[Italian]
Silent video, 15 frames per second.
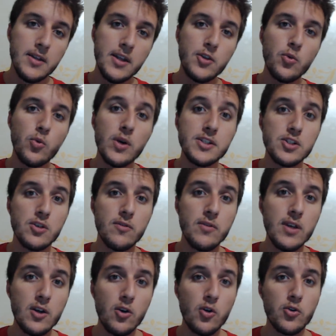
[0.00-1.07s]
Detto questo vi
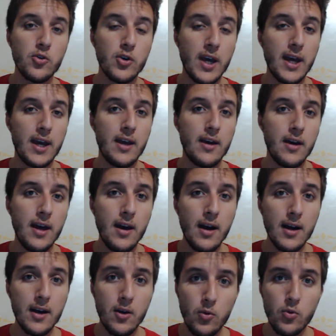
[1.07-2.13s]
ricordo che è
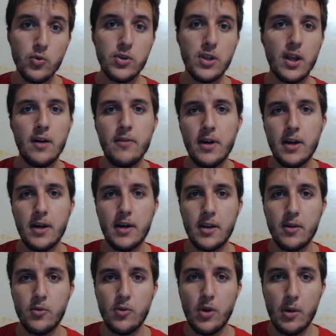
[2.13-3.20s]
anche utile
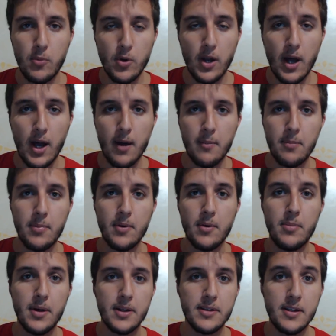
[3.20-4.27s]
avere una buona app
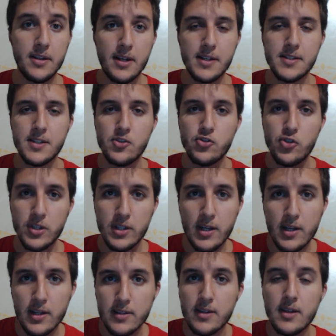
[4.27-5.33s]
per tenersi
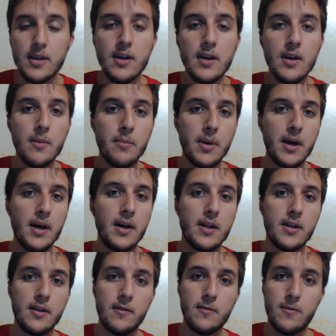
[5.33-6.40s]
aggiornati
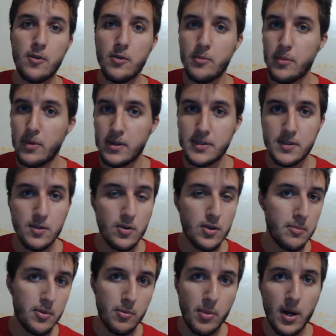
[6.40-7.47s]
per
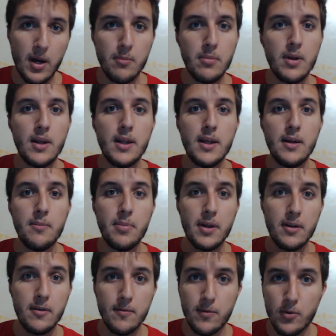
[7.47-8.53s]
formazioni probabili,
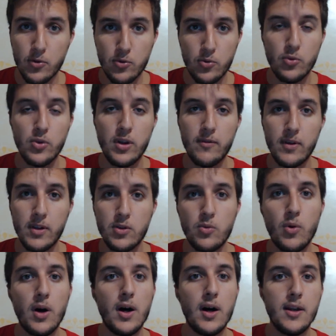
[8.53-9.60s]
per infortuni
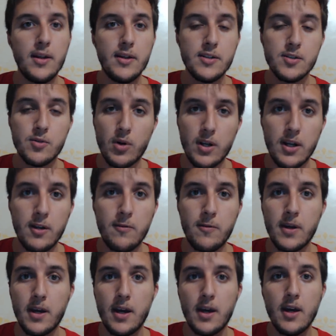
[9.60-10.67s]
eventuali,
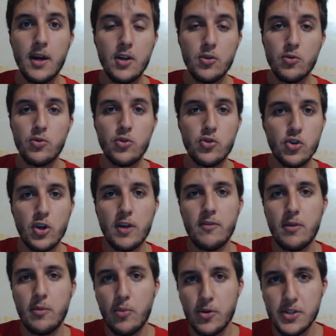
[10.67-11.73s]
squalifiche, tutto ciò che
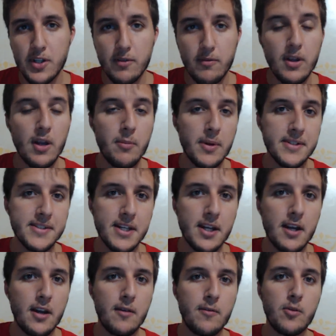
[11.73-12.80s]
vi può servire per
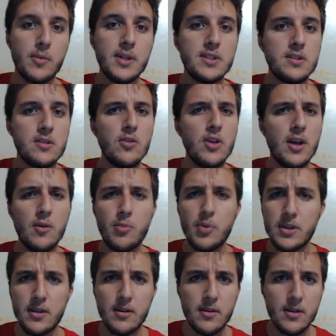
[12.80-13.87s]
schierare la formazione o
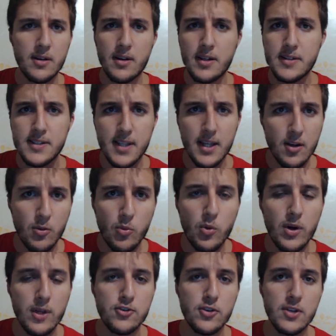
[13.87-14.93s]
per restare
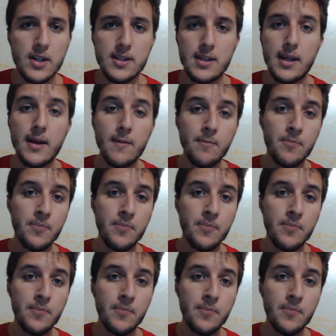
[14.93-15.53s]
comunque aggiornati